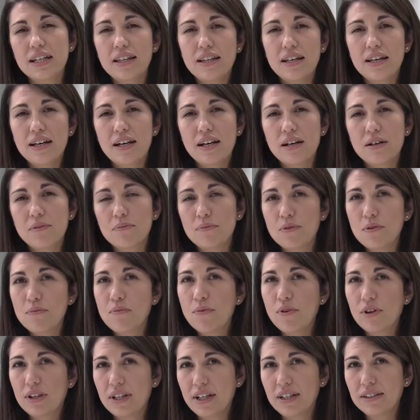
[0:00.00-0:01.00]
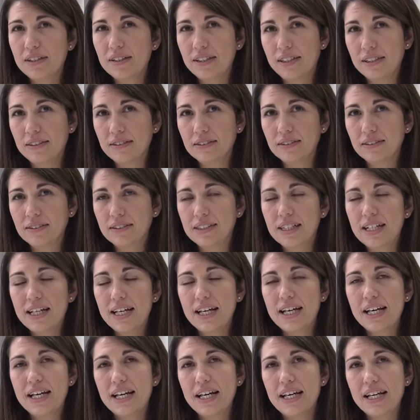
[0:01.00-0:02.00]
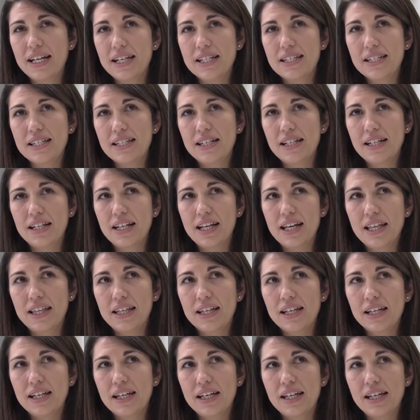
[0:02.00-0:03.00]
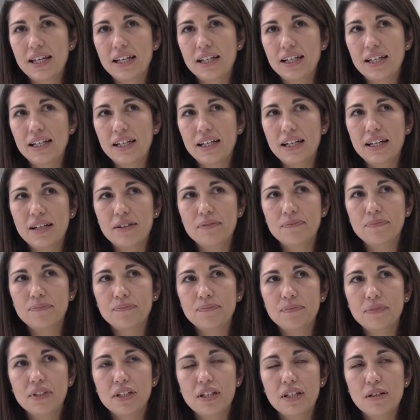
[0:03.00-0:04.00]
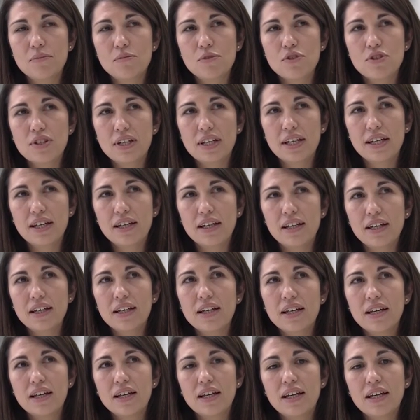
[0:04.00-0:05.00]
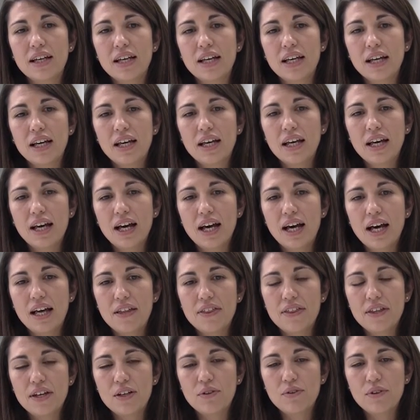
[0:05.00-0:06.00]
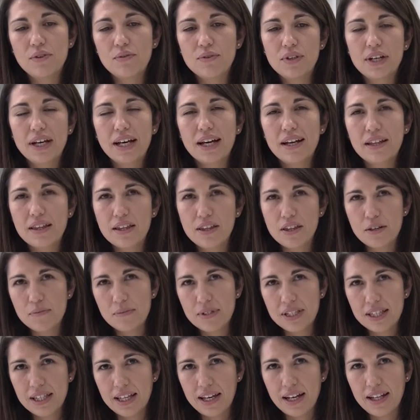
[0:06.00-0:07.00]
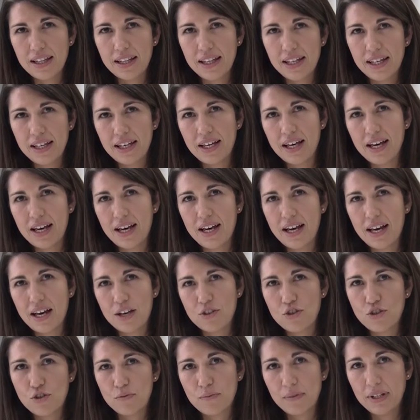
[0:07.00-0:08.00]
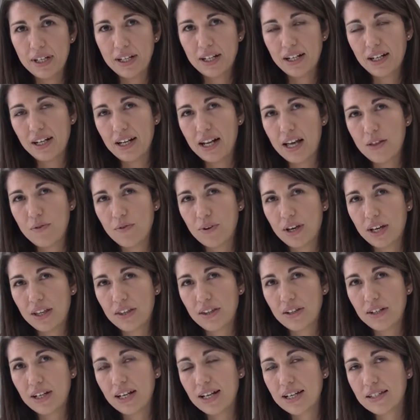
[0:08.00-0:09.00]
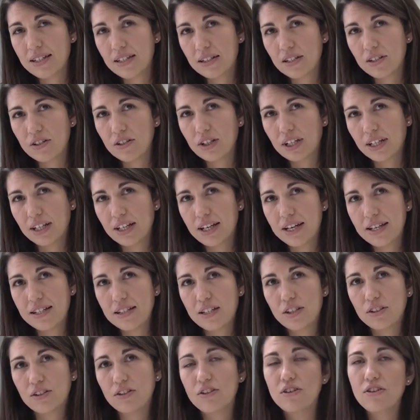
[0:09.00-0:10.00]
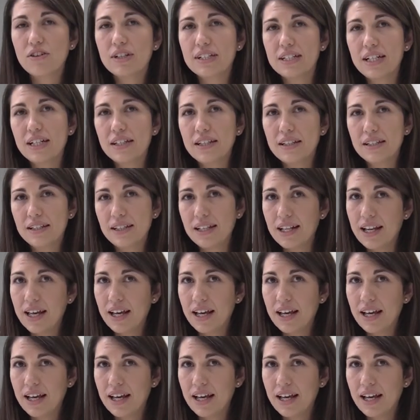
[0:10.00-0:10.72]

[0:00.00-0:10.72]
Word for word: idea muy importante es la de que em, tenemos que hacer un ejercicio mental de asumir la educación en las tecnologías dentro de lo que es